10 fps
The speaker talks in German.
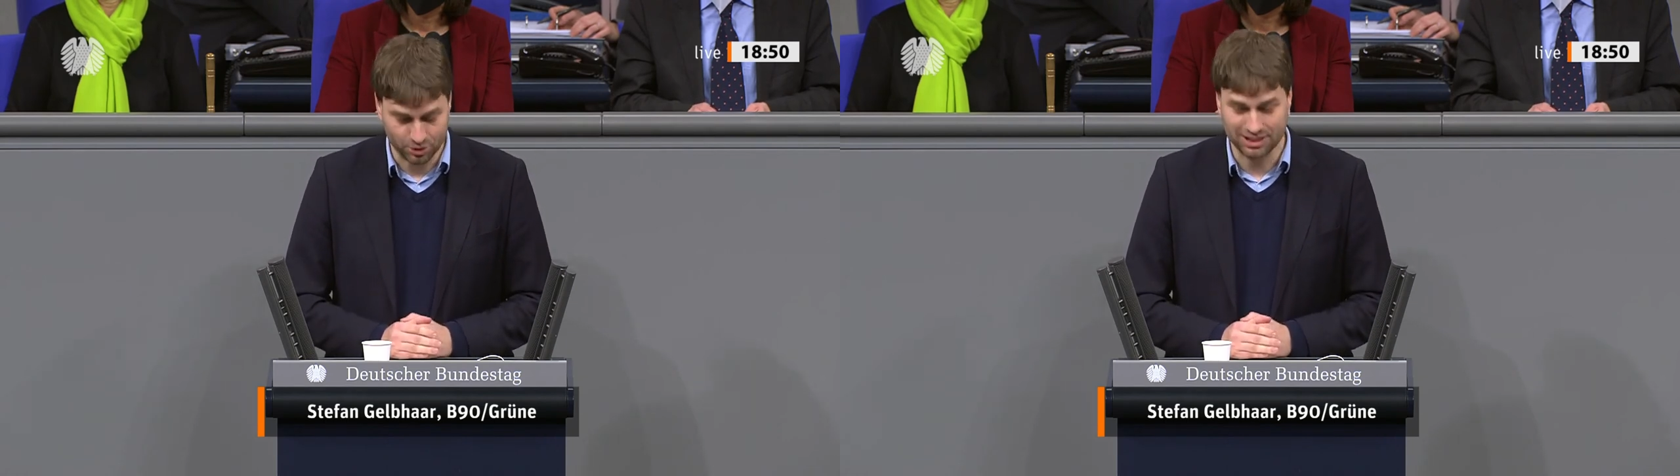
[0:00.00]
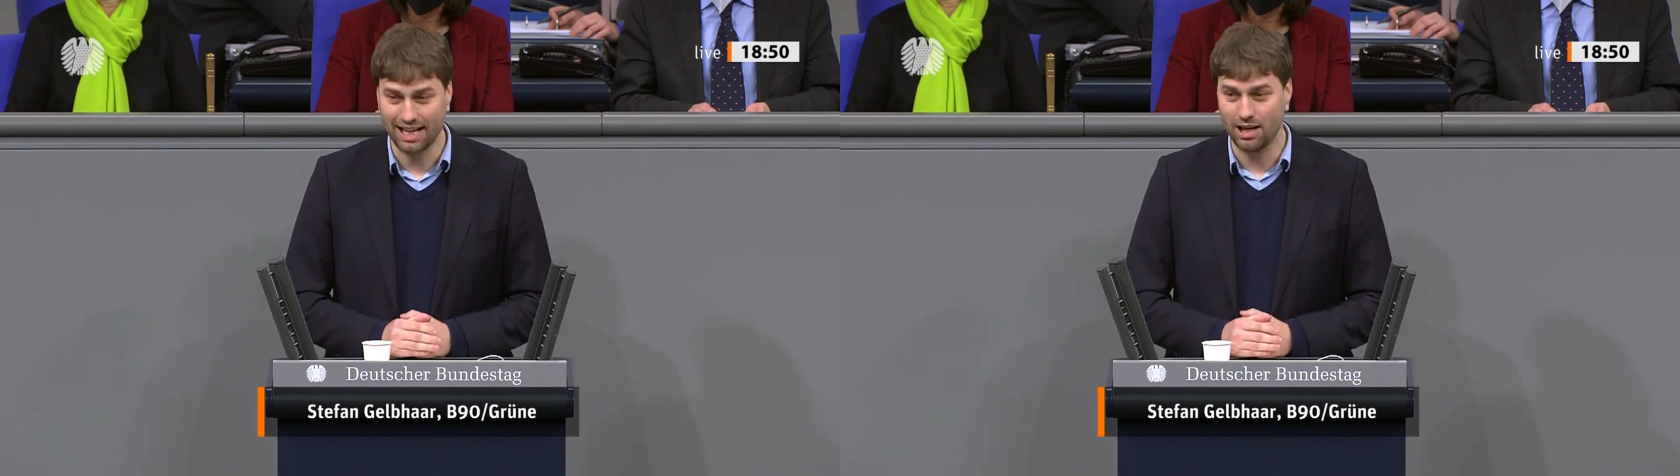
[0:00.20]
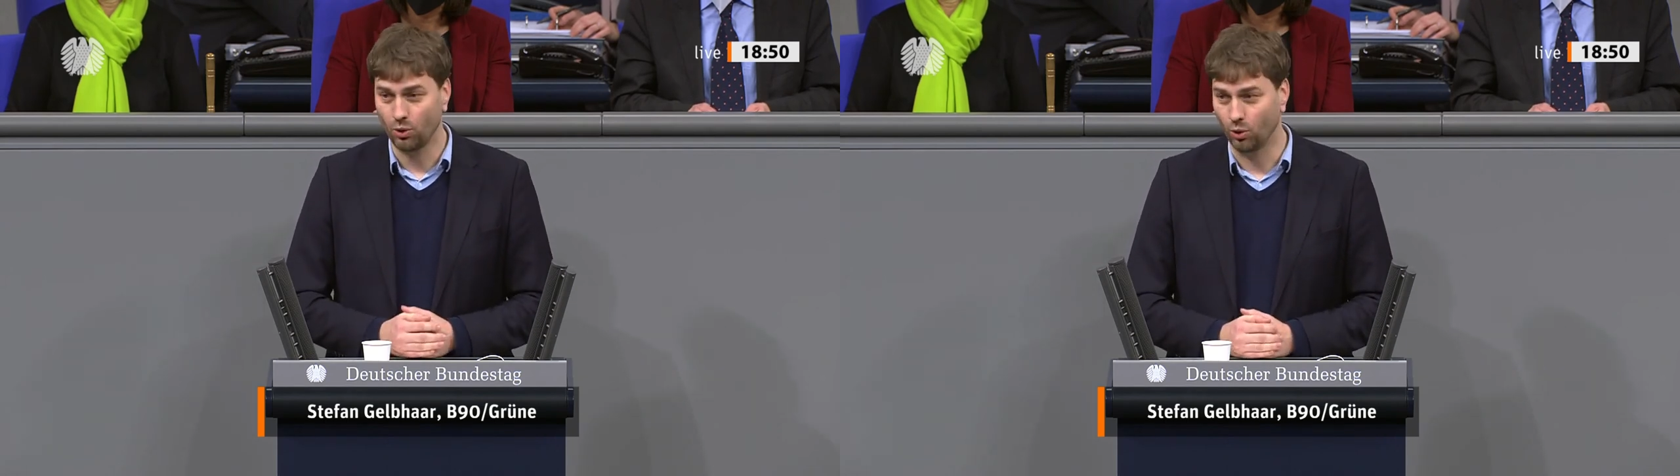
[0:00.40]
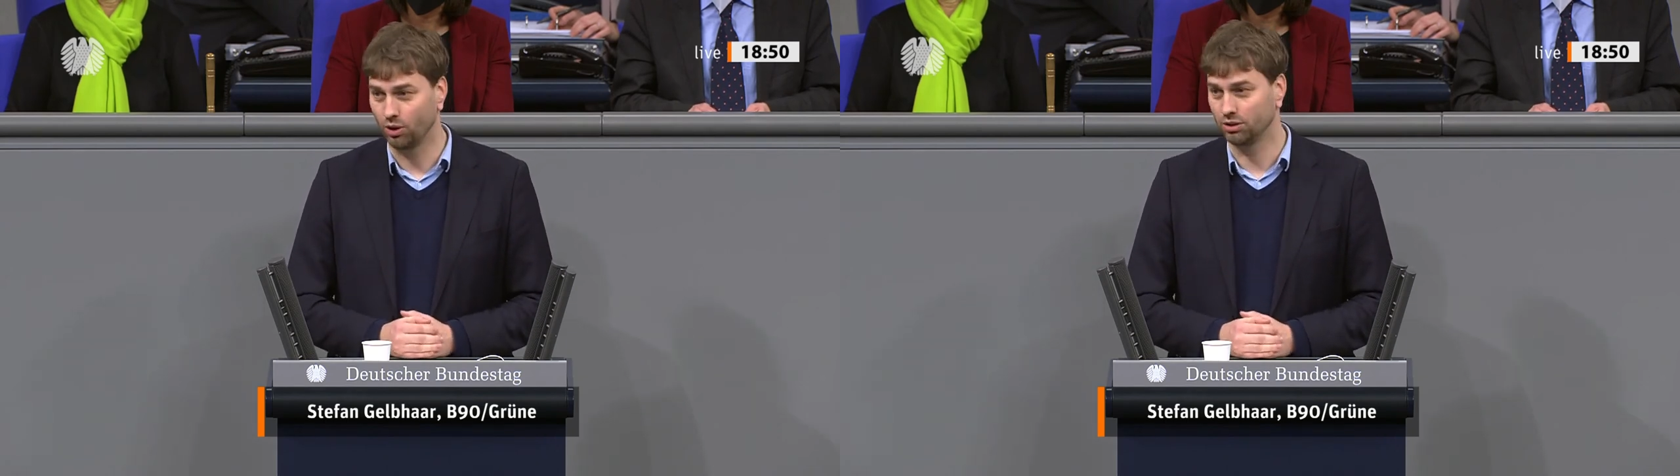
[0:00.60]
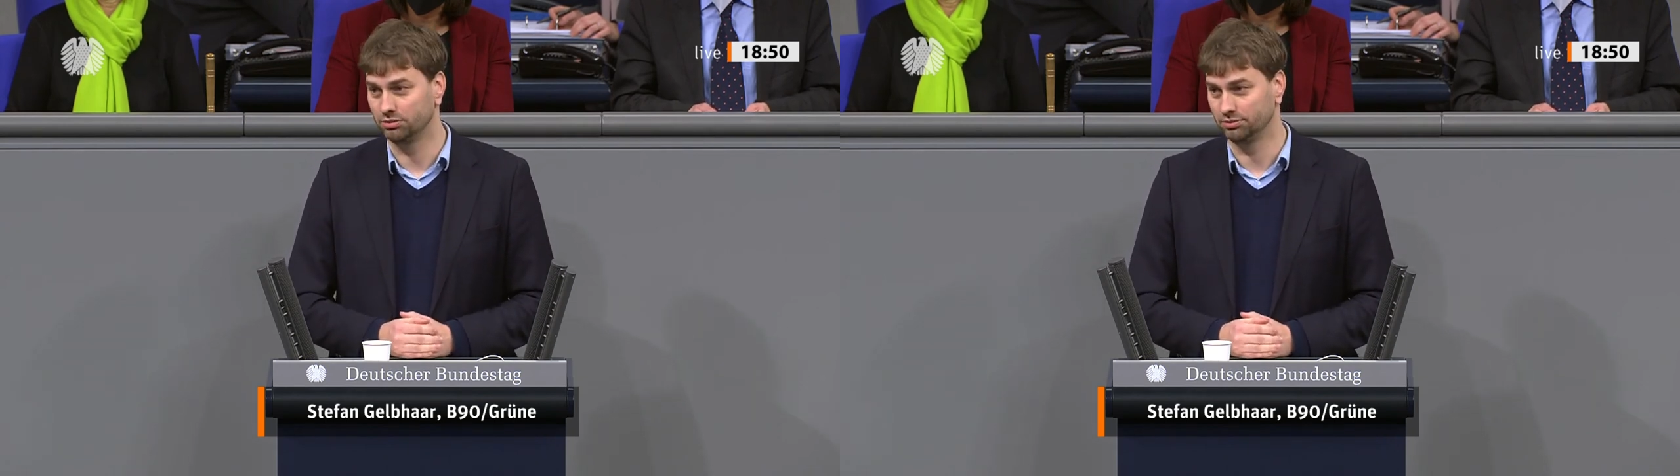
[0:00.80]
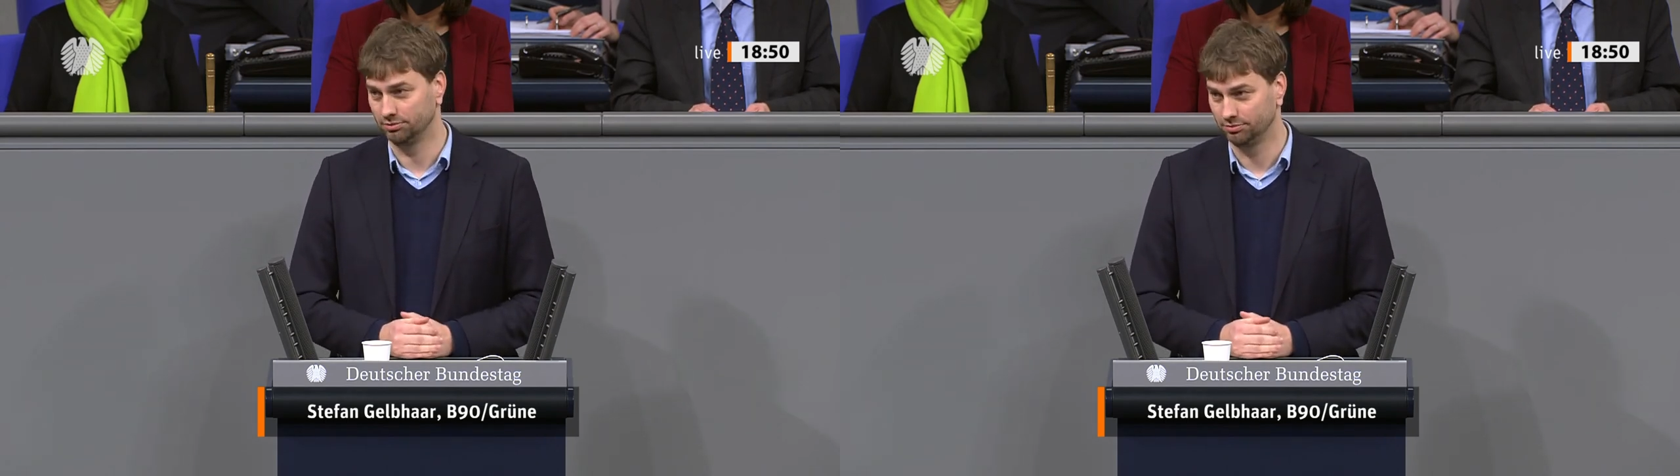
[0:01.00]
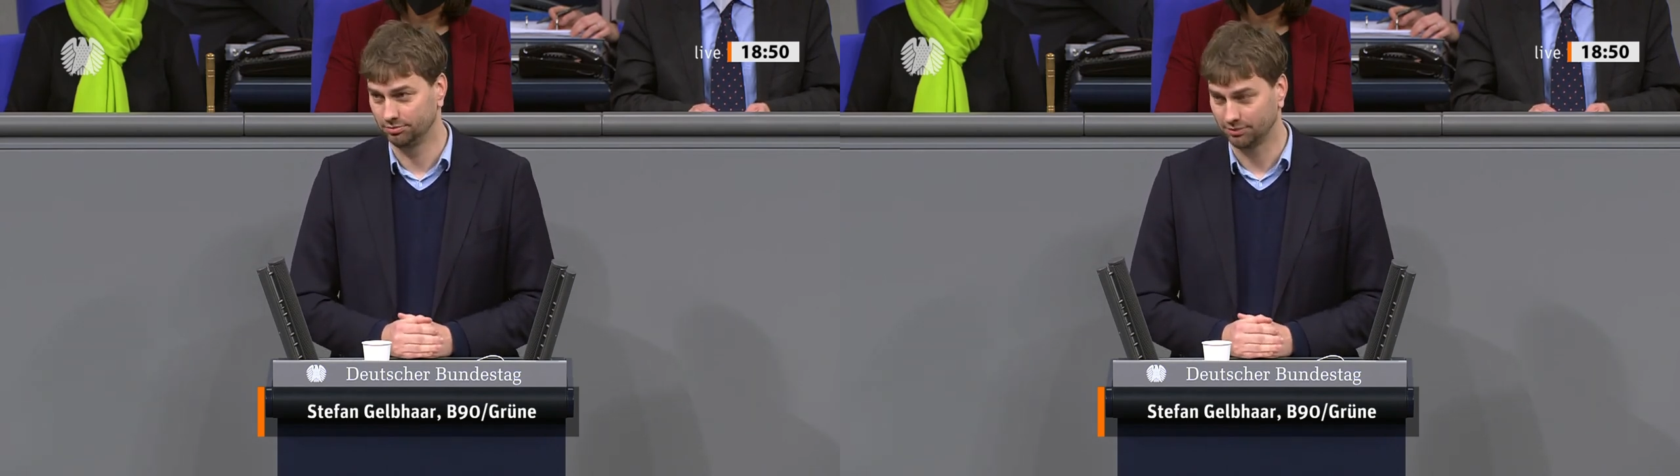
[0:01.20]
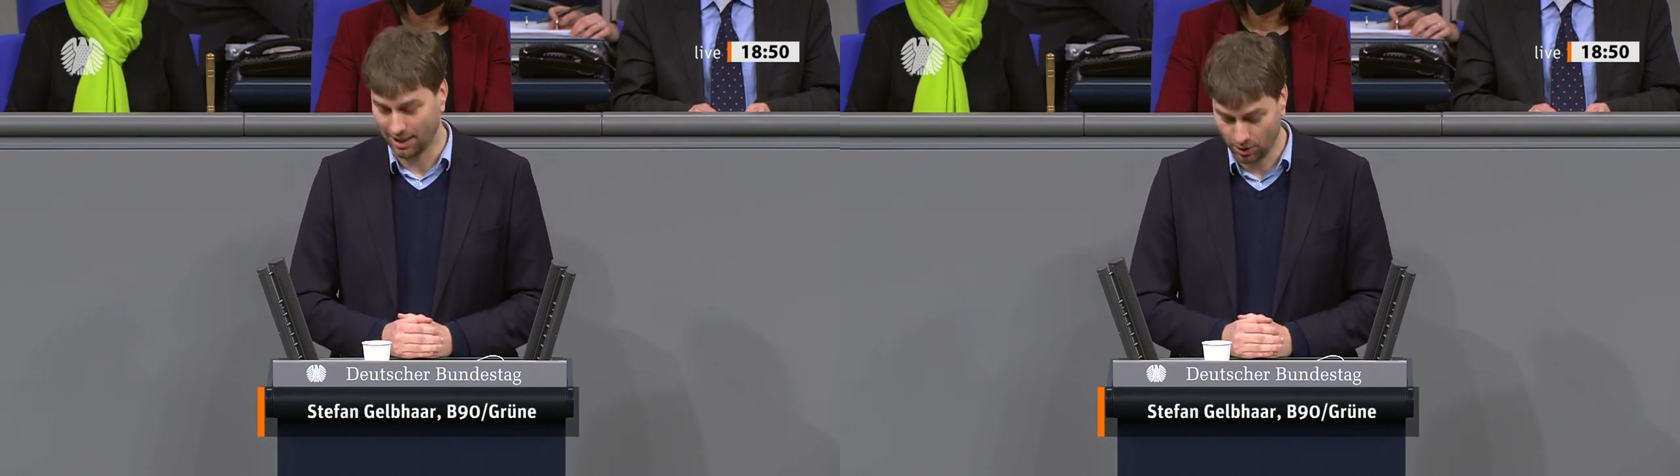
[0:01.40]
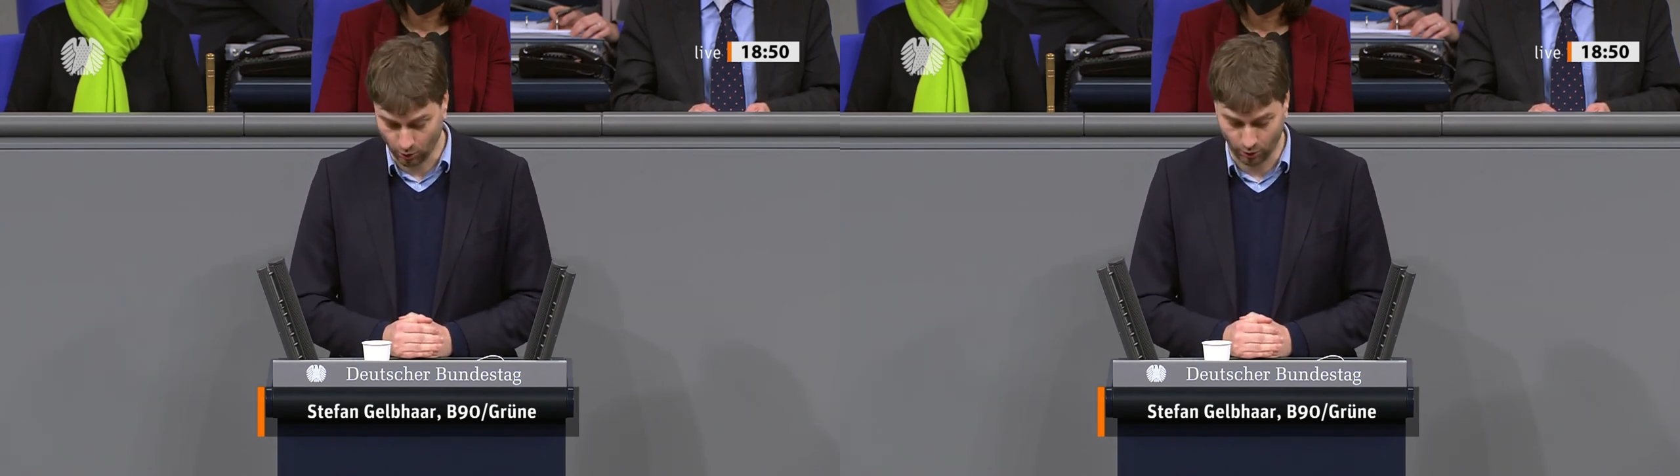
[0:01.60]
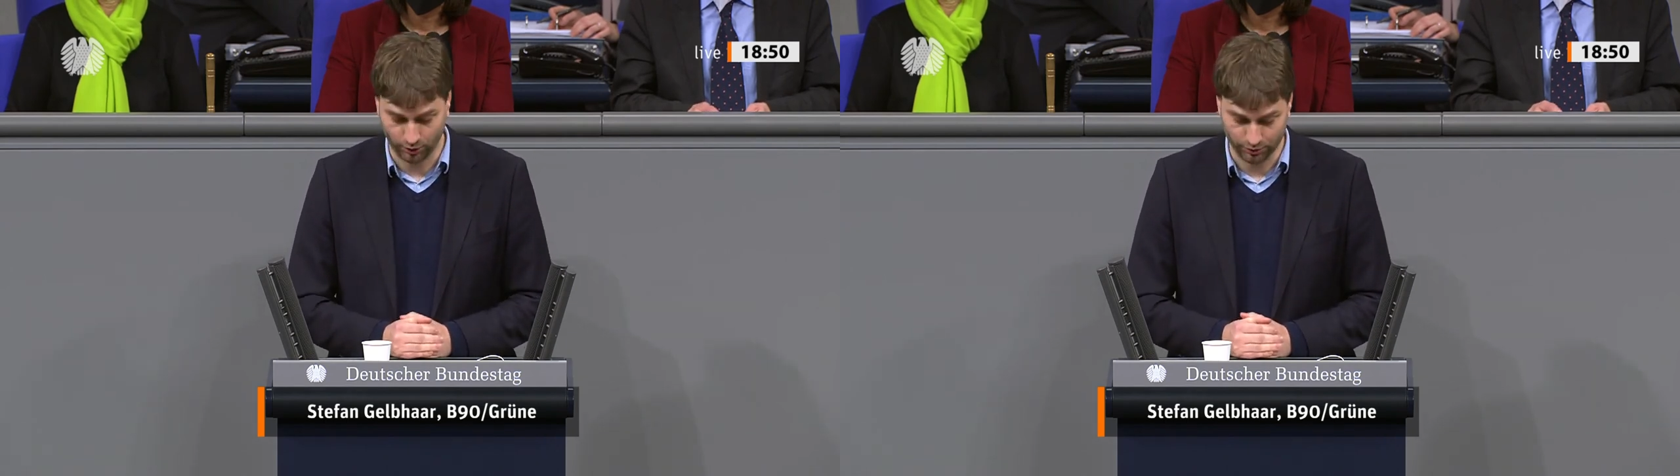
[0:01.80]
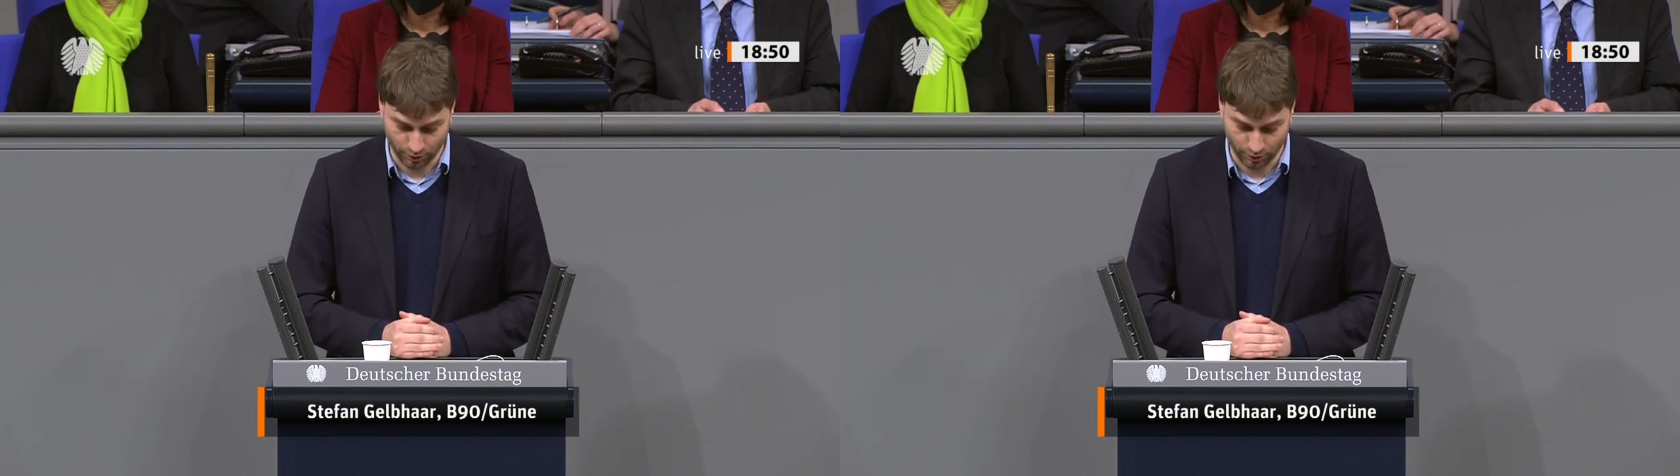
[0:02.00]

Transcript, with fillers: uns auch, auch